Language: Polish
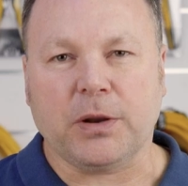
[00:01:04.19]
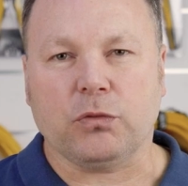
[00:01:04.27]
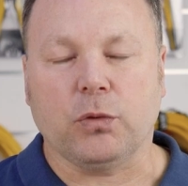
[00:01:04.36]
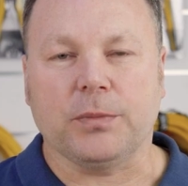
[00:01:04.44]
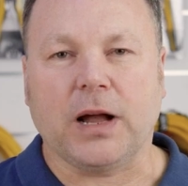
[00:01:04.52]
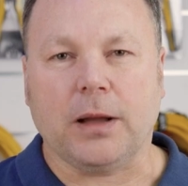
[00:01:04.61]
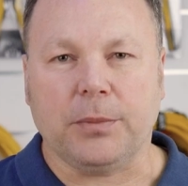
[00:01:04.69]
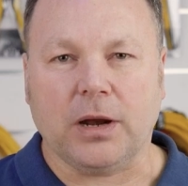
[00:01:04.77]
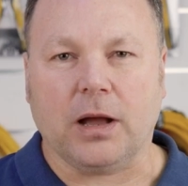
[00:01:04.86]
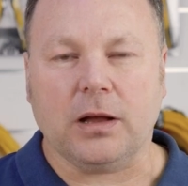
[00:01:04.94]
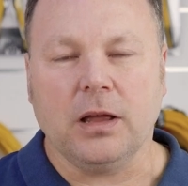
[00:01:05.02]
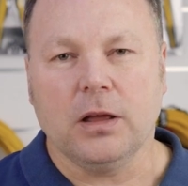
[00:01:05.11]
pracują na
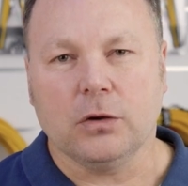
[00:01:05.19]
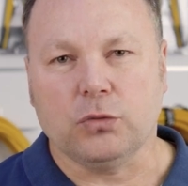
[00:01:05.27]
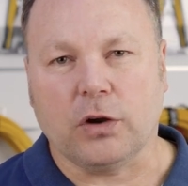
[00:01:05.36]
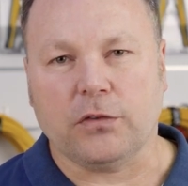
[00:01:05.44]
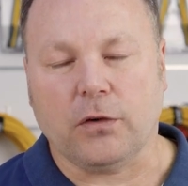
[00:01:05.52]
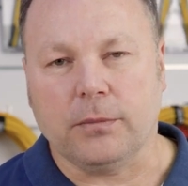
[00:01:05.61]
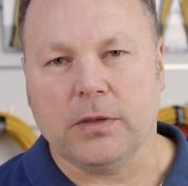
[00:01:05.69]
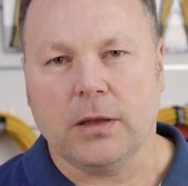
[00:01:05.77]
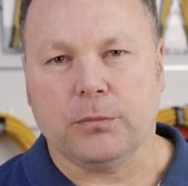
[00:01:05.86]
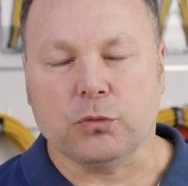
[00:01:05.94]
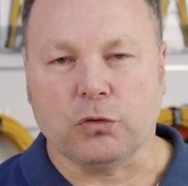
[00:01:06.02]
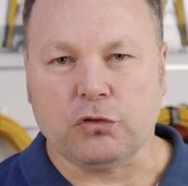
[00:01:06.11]
kabelkach, które są
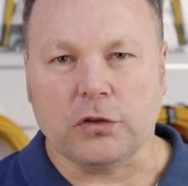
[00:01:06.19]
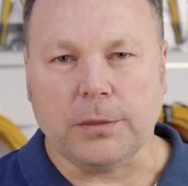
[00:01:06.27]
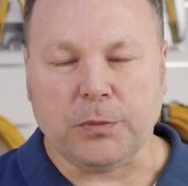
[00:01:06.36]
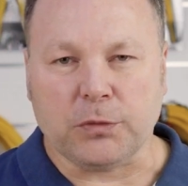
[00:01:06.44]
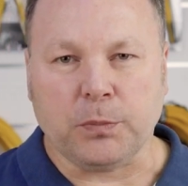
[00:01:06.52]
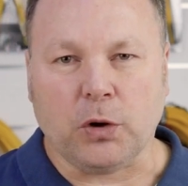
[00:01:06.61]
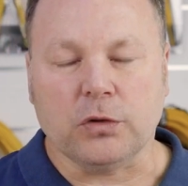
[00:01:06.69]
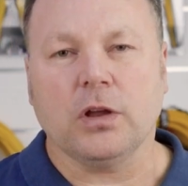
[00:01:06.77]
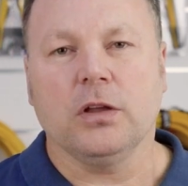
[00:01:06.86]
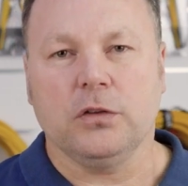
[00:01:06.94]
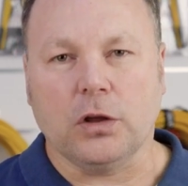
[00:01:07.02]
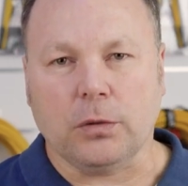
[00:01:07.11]
podłączone pod
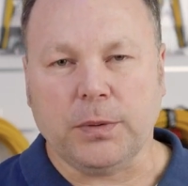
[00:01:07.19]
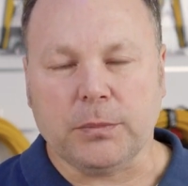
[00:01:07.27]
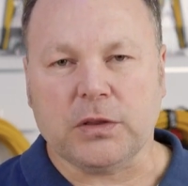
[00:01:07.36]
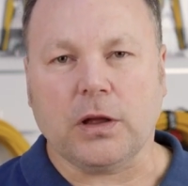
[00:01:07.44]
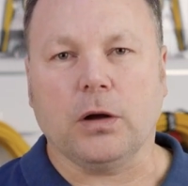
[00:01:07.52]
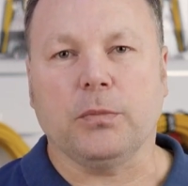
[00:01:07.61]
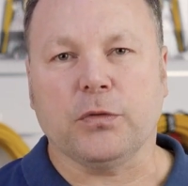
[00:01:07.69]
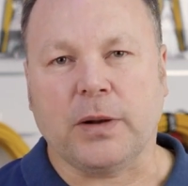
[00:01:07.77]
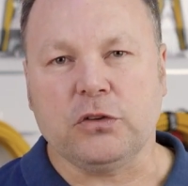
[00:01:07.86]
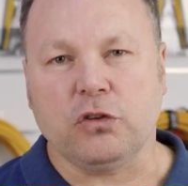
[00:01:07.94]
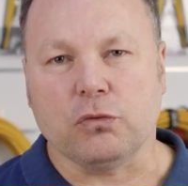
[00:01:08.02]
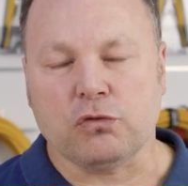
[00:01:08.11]
prąd. Nie robimy tego, bo
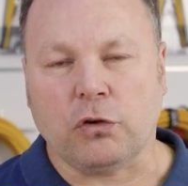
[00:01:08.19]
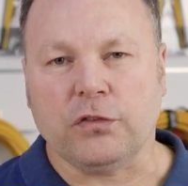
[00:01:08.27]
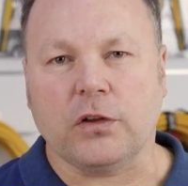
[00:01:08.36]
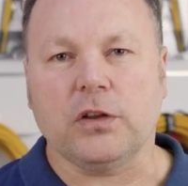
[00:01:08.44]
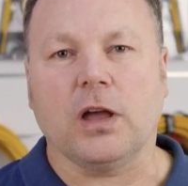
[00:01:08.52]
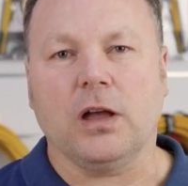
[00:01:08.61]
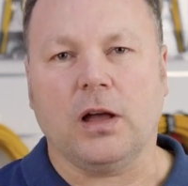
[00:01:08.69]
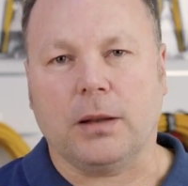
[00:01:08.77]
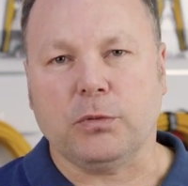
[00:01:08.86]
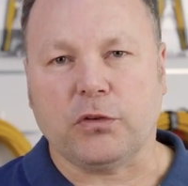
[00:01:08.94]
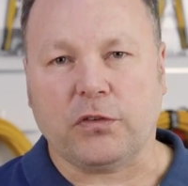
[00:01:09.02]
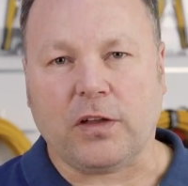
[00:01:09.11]
spalicie urządzenie
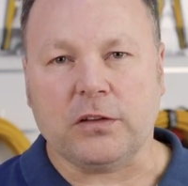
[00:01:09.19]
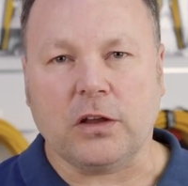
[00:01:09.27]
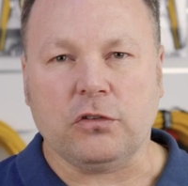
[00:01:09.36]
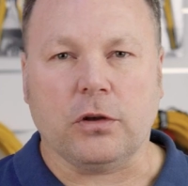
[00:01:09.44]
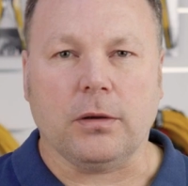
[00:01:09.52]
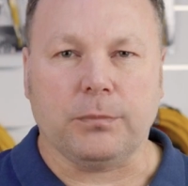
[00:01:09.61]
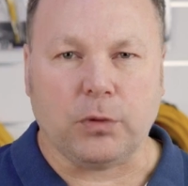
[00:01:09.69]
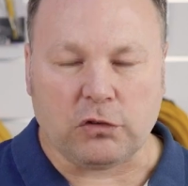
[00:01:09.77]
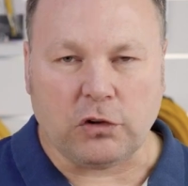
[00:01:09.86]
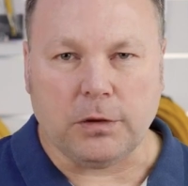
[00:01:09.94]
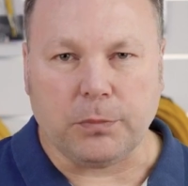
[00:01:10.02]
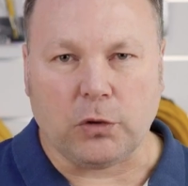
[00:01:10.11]
albo zostaniecie
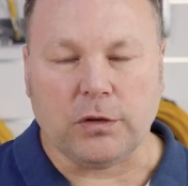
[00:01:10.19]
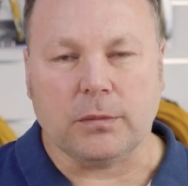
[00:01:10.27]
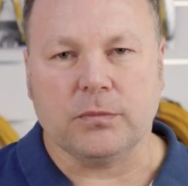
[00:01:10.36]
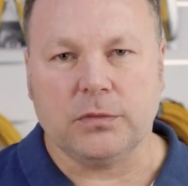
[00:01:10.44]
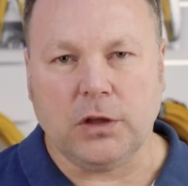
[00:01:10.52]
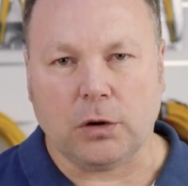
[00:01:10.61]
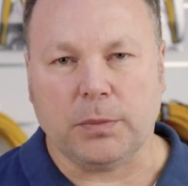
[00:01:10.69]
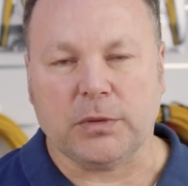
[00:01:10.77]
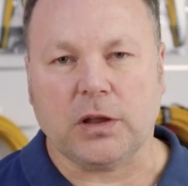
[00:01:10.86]
porażeni prądem. Nie robimy